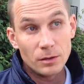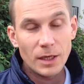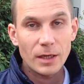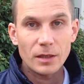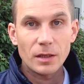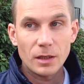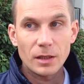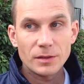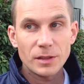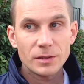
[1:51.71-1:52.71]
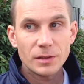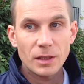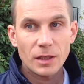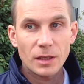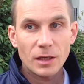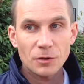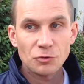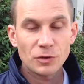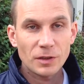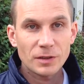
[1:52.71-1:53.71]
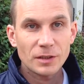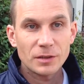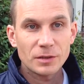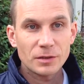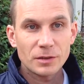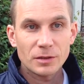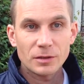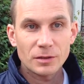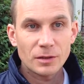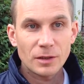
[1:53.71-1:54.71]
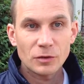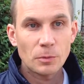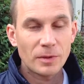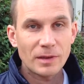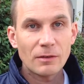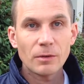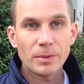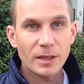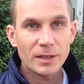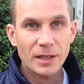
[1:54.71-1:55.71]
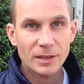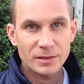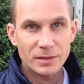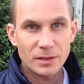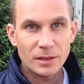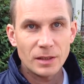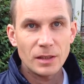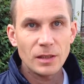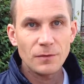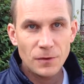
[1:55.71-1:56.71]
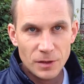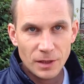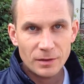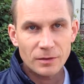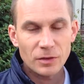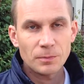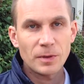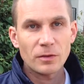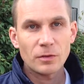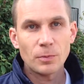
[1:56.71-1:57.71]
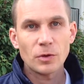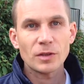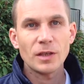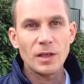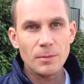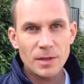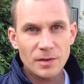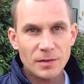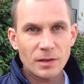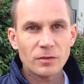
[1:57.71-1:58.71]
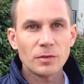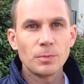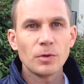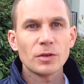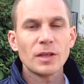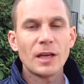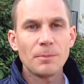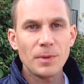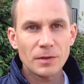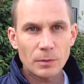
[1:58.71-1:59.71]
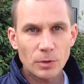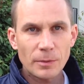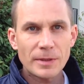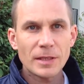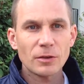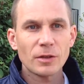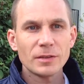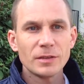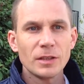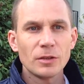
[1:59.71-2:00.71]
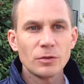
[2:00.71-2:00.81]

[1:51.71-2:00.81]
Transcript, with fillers: Да, э, здесь я хочу сказать э, особые слова благодарности и Федерации велосипедного спорта, и Министерства спорта, и Олимпийскому комитету России.